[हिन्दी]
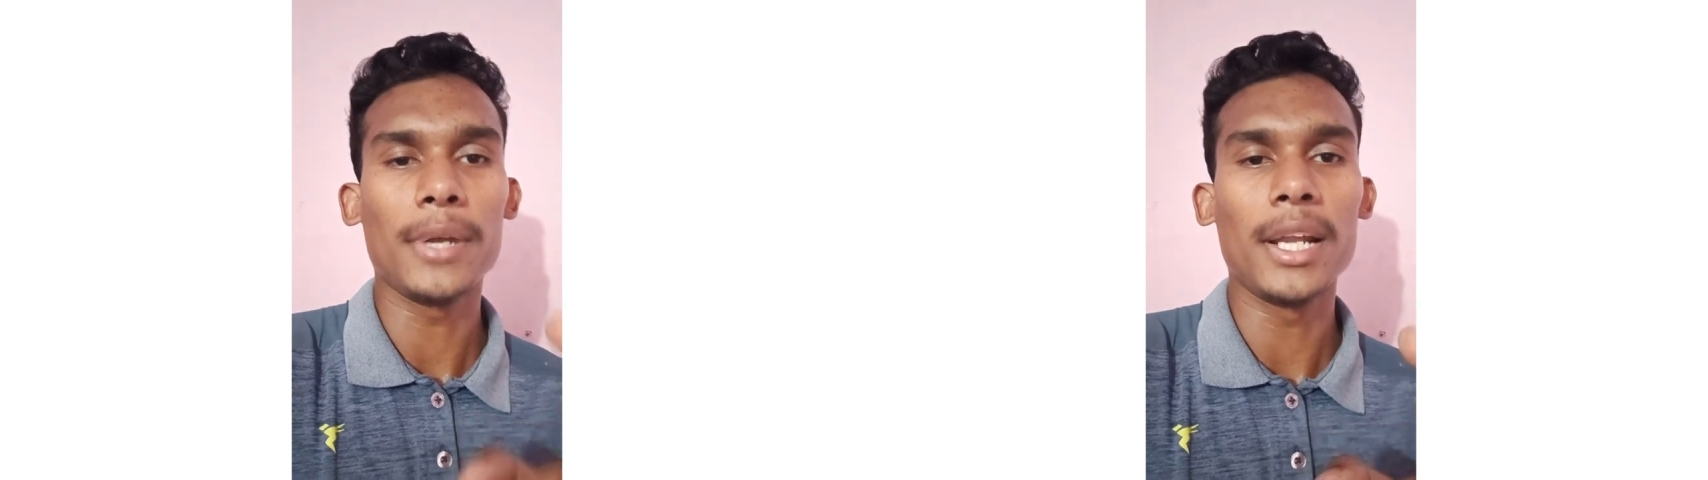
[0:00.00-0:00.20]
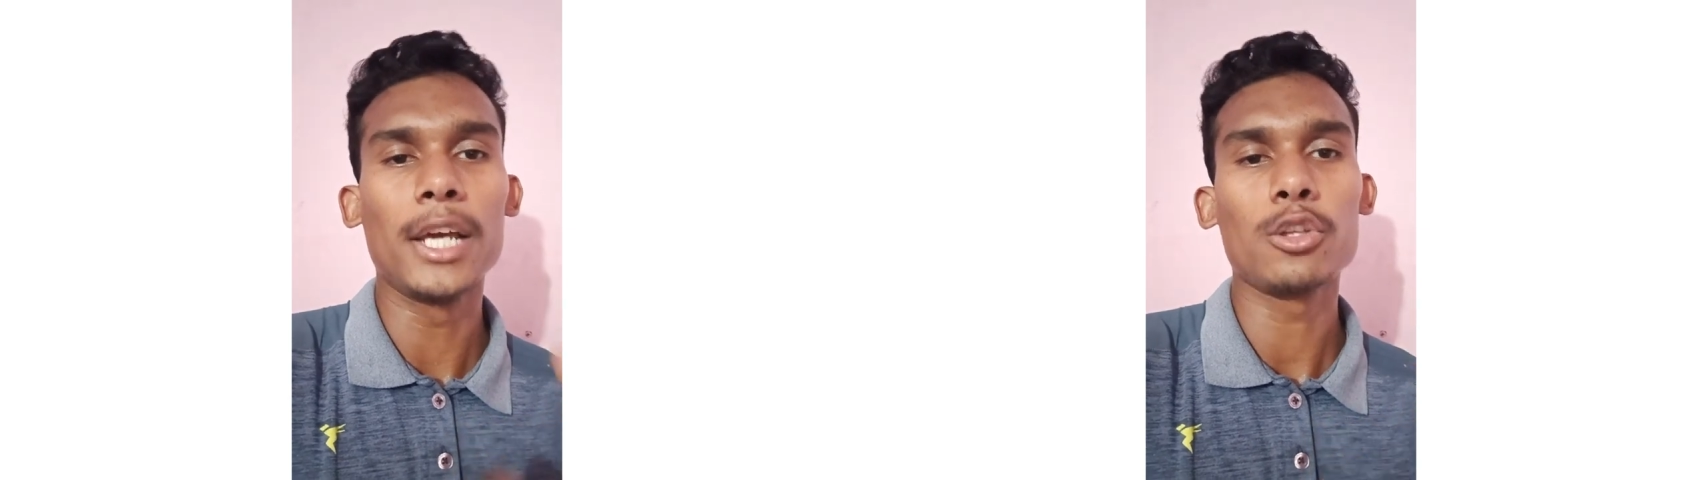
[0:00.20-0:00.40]

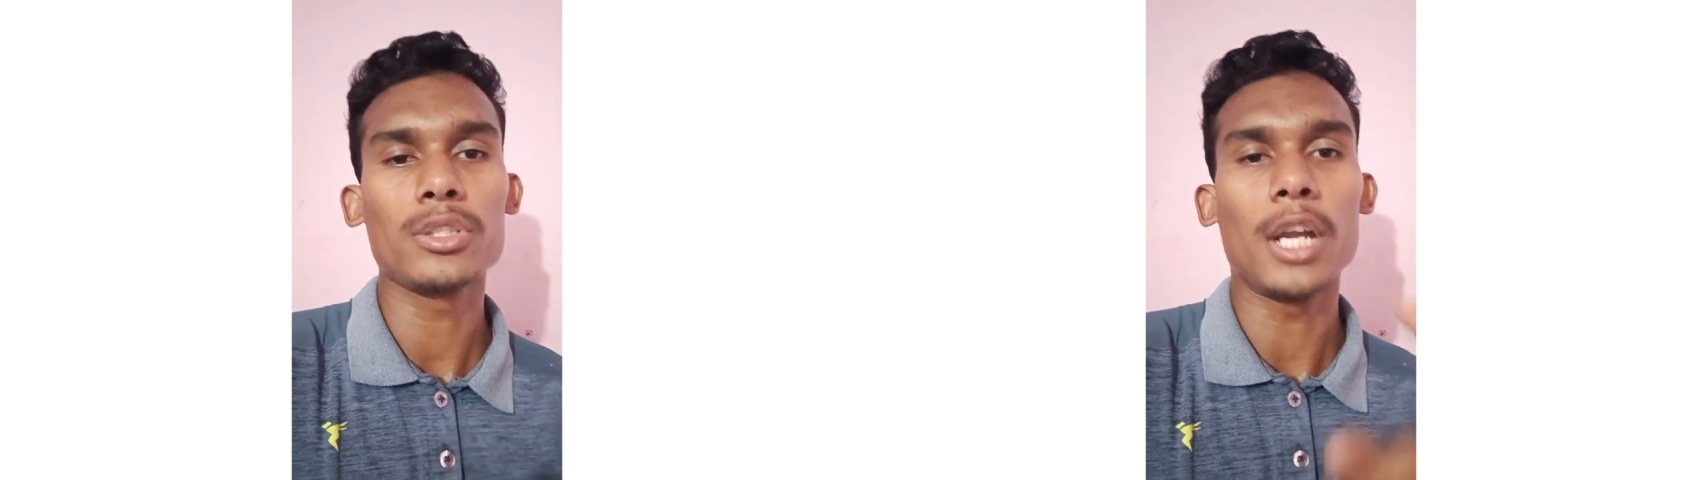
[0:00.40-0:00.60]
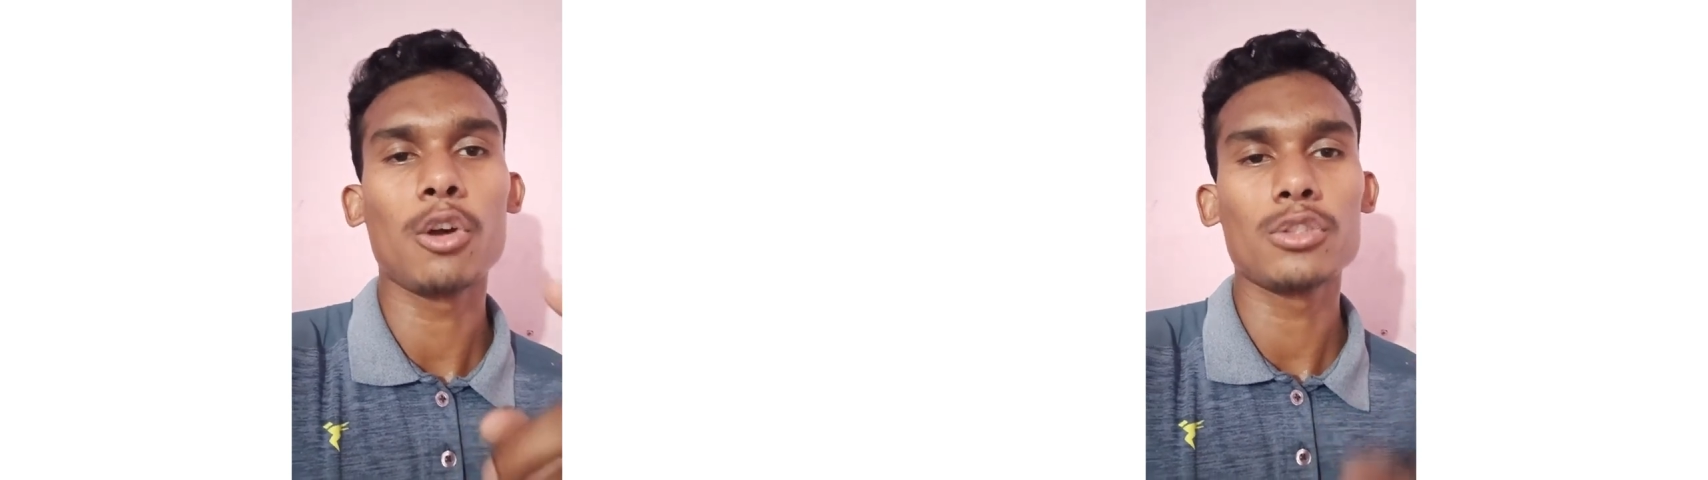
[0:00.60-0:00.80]
पर नए हैं तो
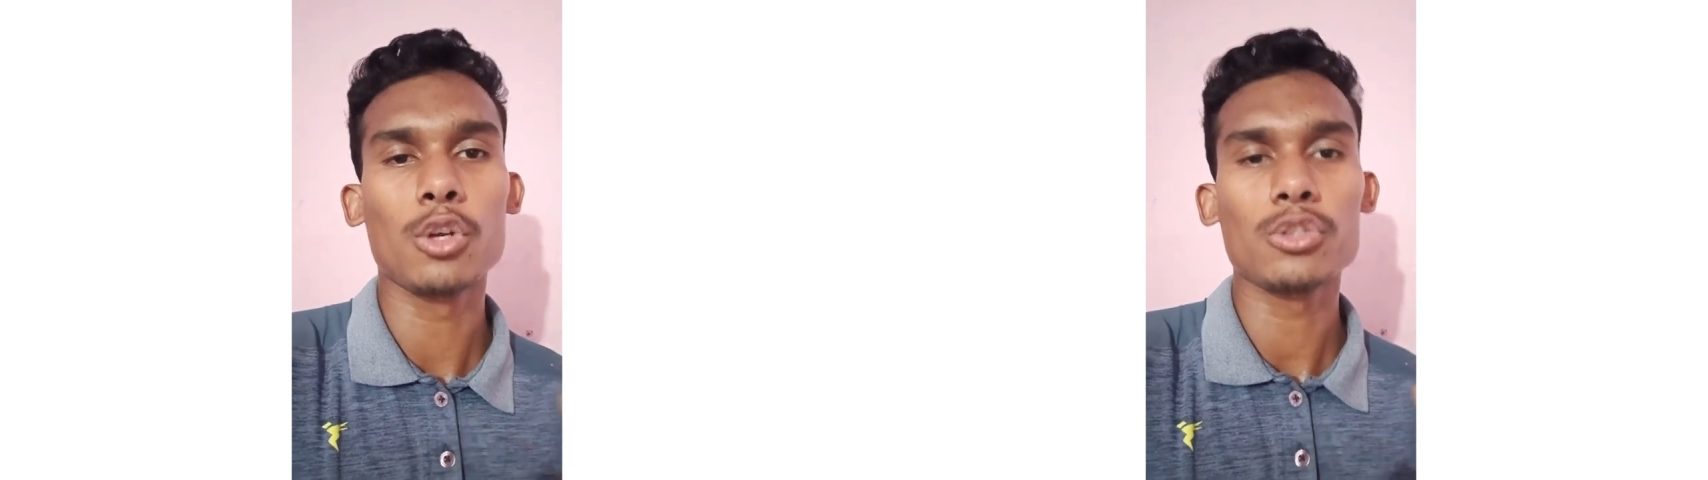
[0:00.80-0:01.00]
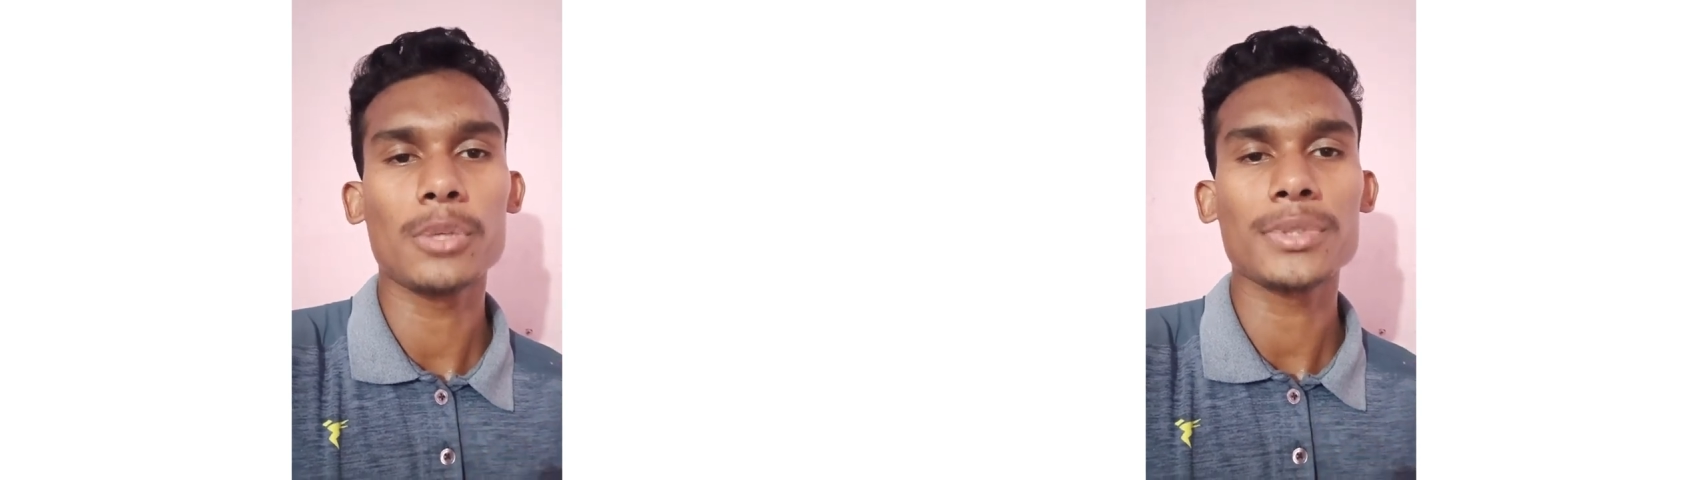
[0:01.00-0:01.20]
चैनल को
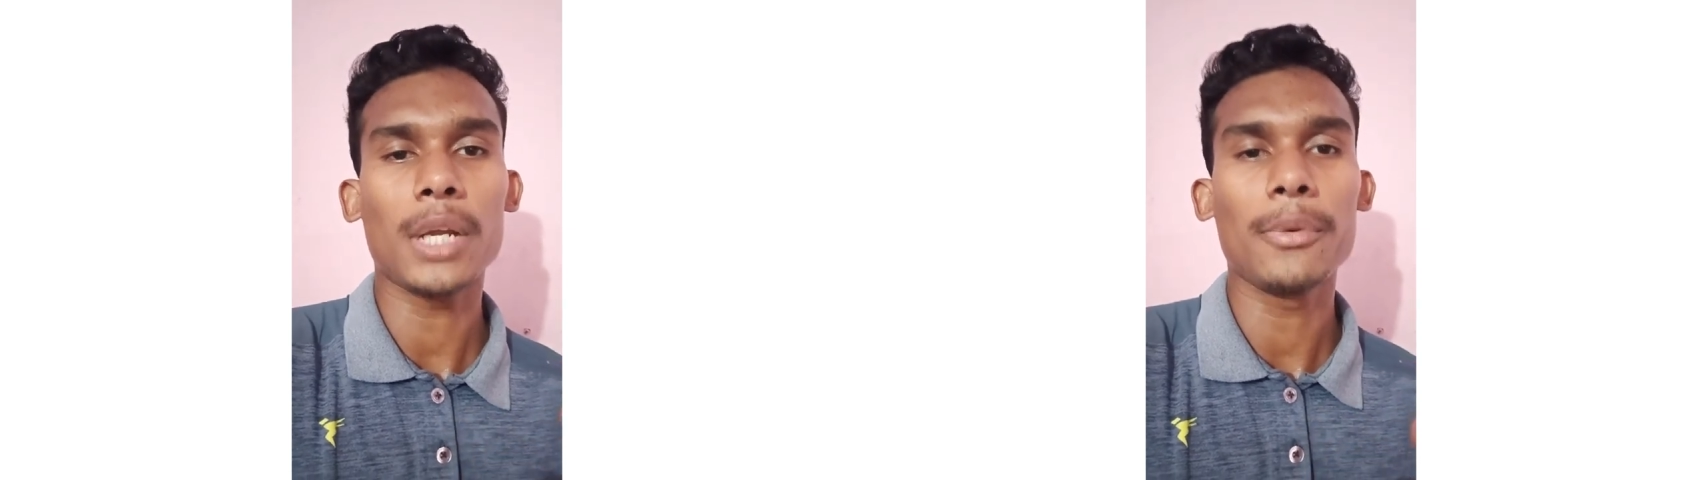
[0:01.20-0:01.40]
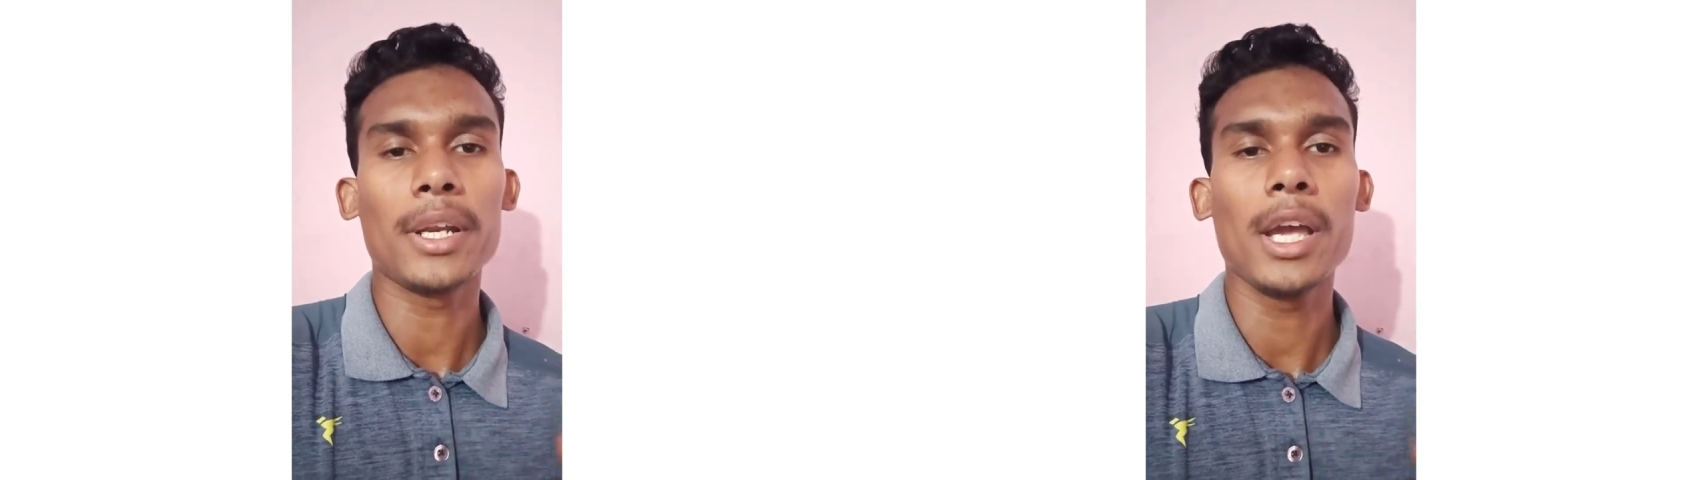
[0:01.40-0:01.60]
जरूर
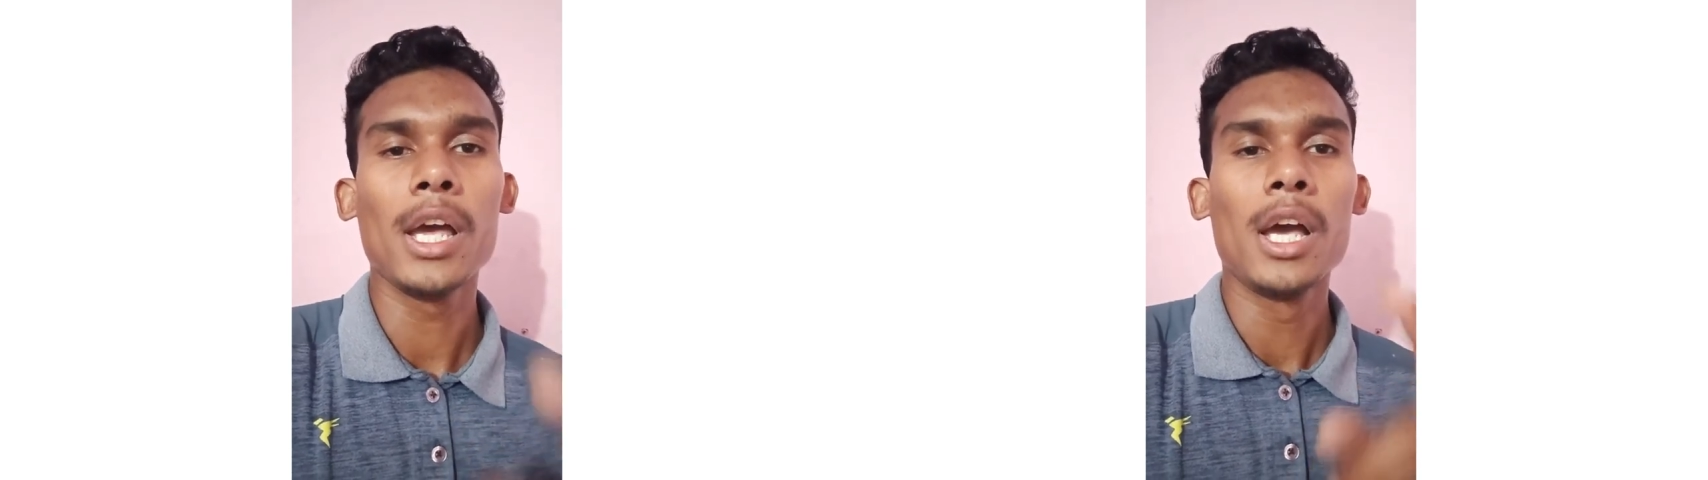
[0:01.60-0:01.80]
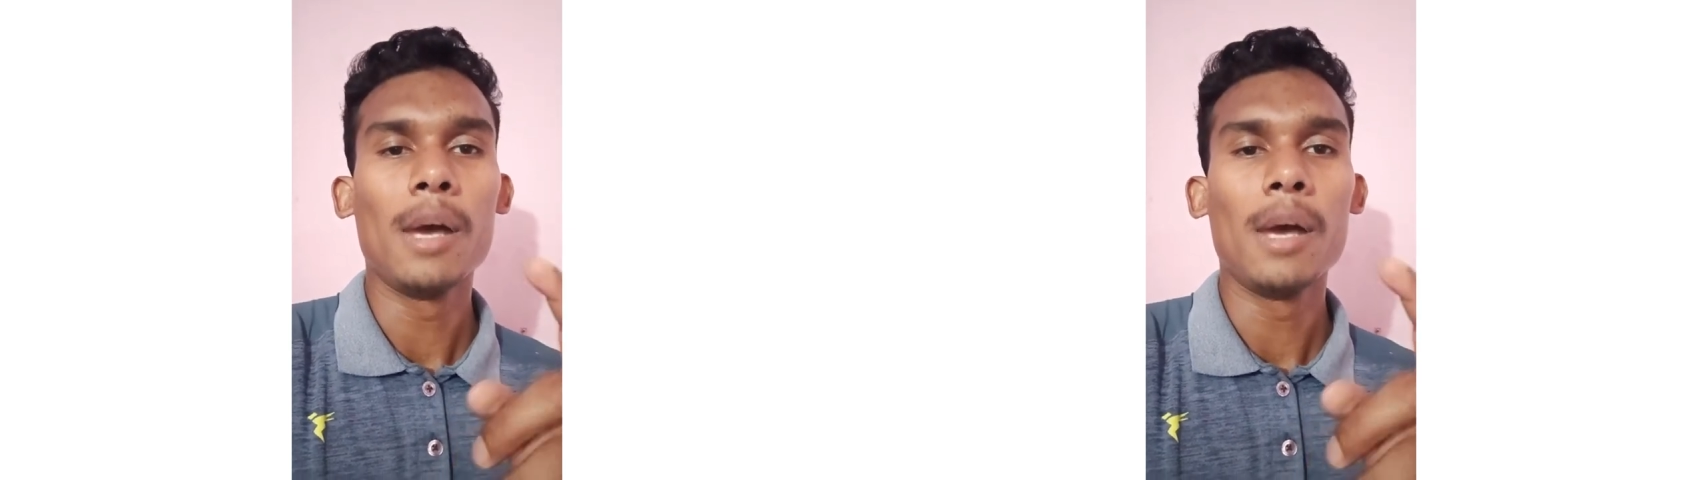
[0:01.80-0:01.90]
सब्सक्राइब करिए